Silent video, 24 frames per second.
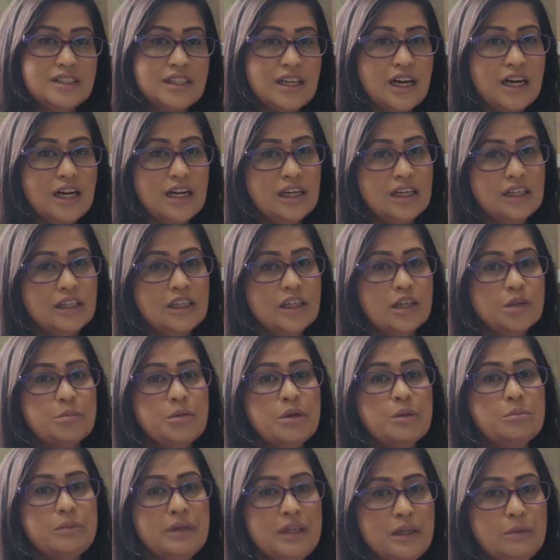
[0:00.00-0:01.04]
जी हाँ एक
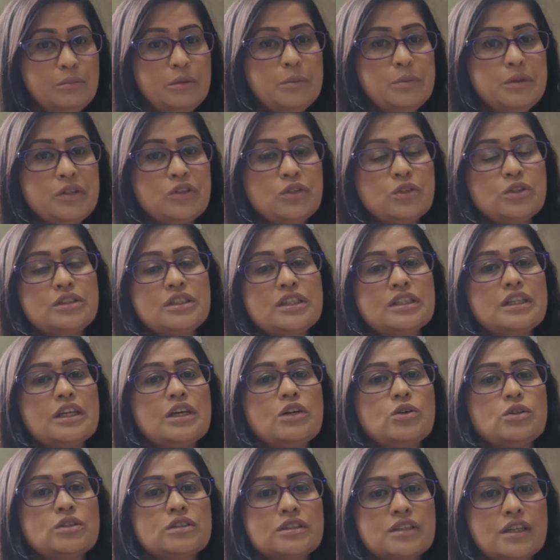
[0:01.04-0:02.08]
फिर मील भी मिस हो
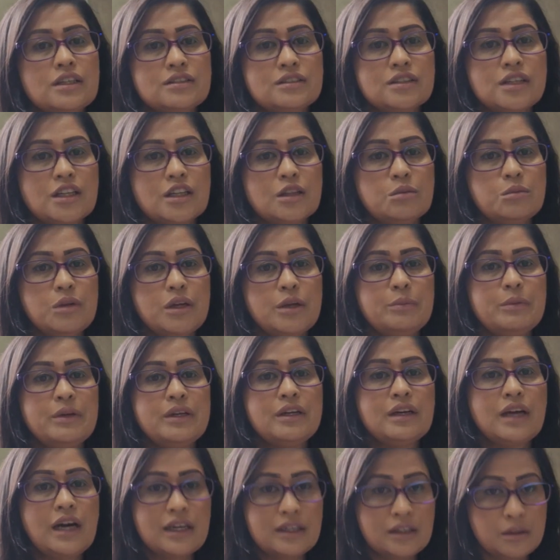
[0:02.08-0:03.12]
जाता है और साथ साथ में
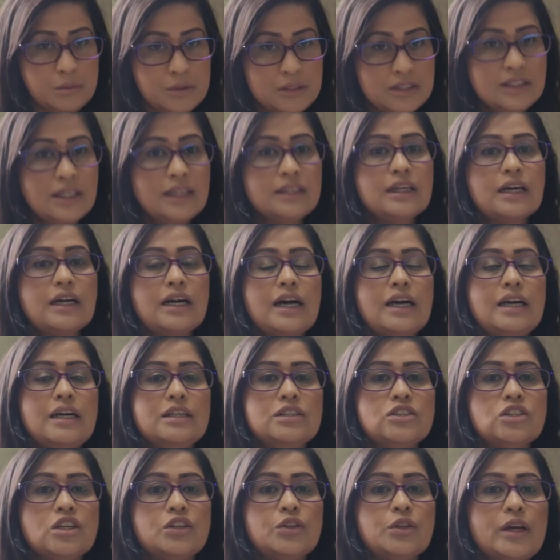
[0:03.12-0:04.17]
फिर खाना भी ज़्यादा
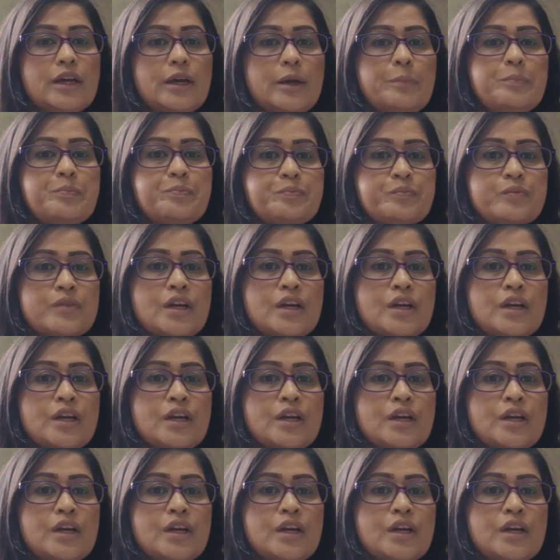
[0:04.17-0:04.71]
खाया जाता है